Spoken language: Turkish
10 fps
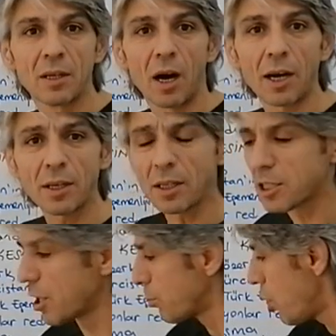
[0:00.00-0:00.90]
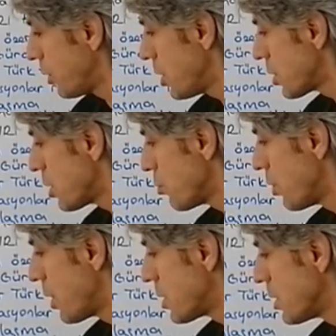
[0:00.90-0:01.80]
Arkadaşlar bu ateşkes
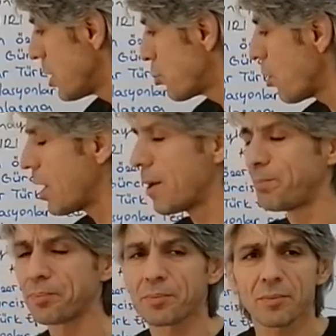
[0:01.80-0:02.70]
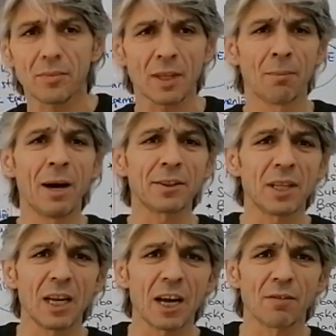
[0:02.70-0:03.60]
önerisinde şöyle
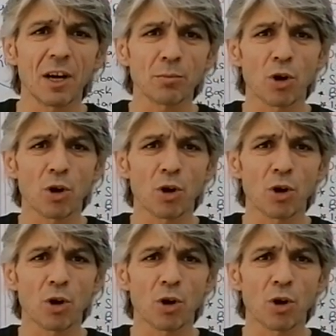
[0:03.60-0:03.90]
maddeler var.